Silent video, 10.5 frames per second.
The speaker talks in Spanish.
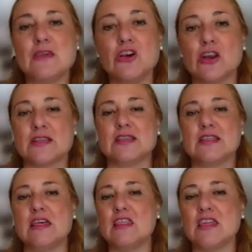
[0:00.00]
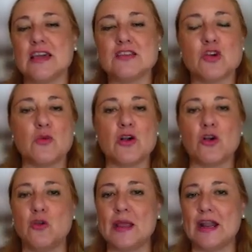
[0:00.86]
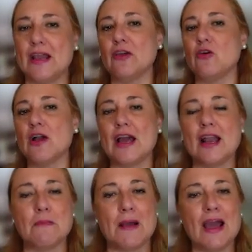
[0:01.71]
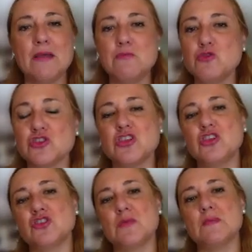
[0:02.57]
ha habido residencias como en Colmenarejo, en Galapagar, en muchos sitios de